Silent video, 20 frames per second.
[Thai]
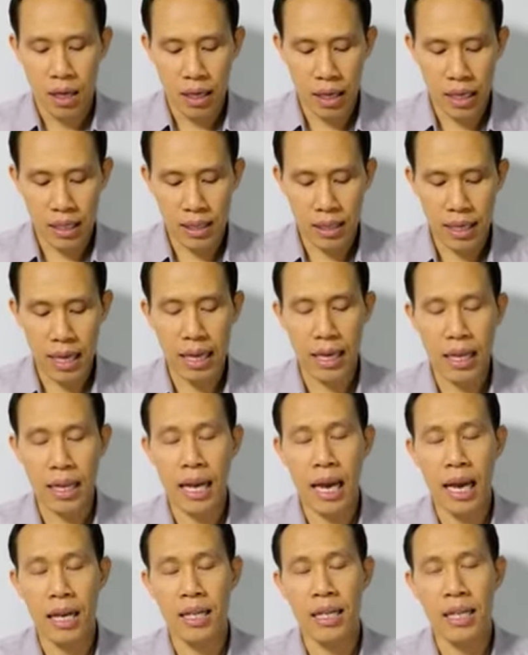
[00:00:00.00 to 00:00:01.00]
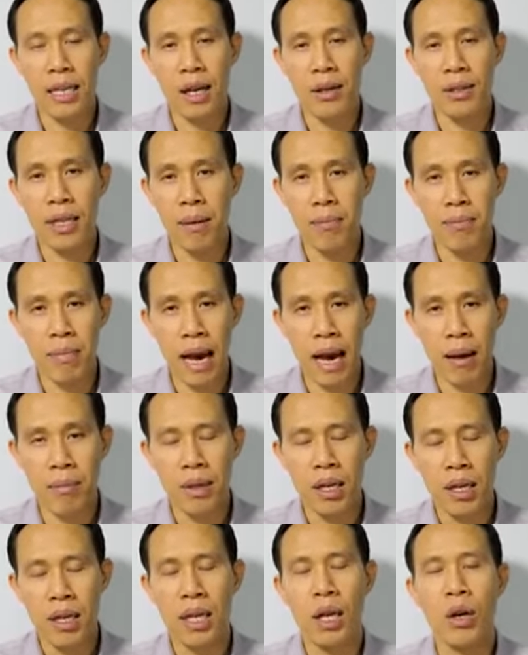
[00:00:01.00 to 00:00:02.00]
ในสถานการณ์ที่เราทำบาป
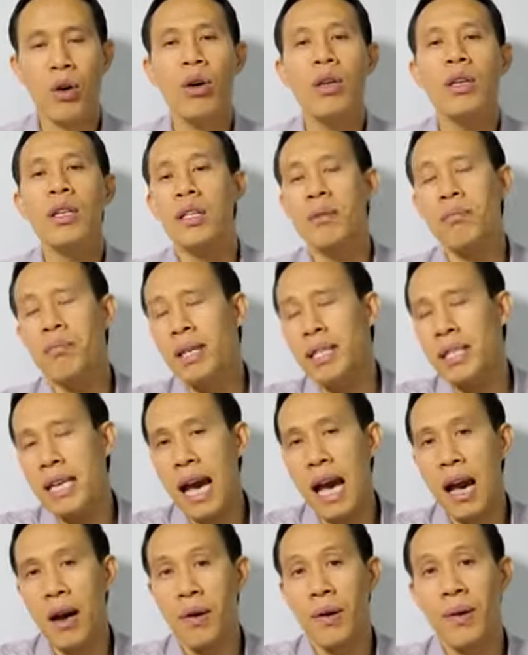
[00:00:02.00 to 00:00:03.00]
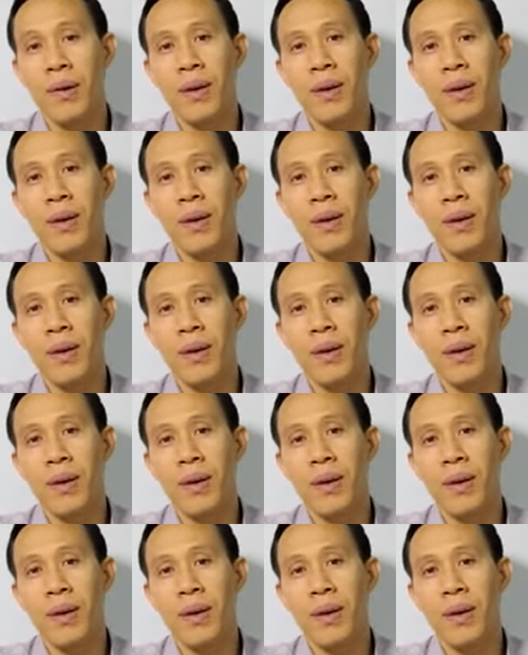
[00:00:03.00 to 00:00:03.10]
เราก็ลืมพระเจ้า